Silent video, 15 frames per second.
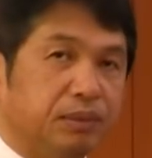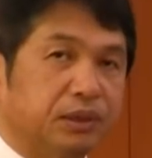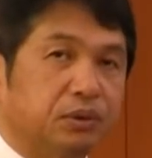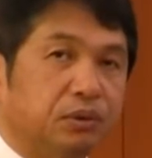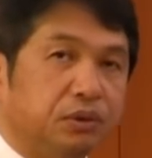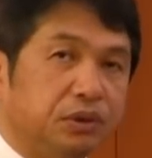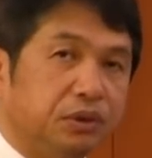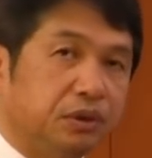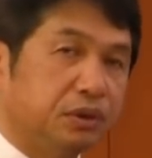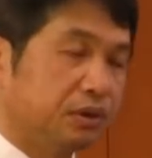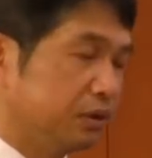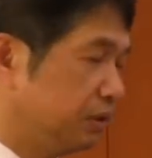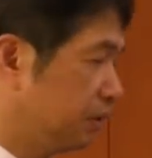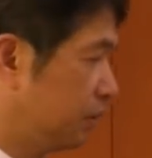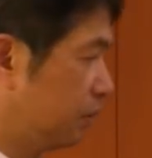まあ、そう
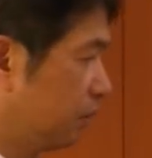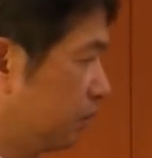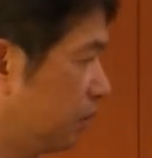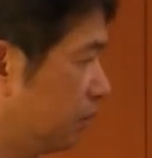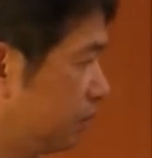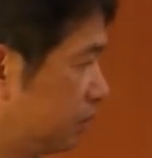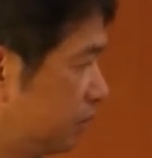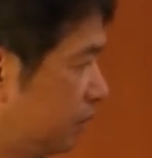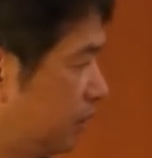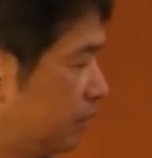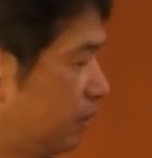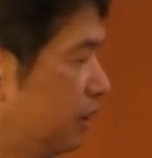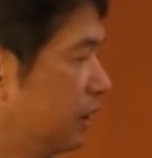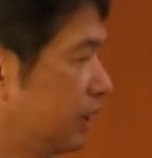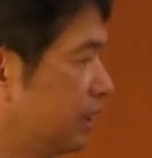いうあ
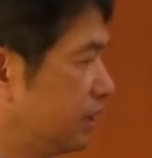の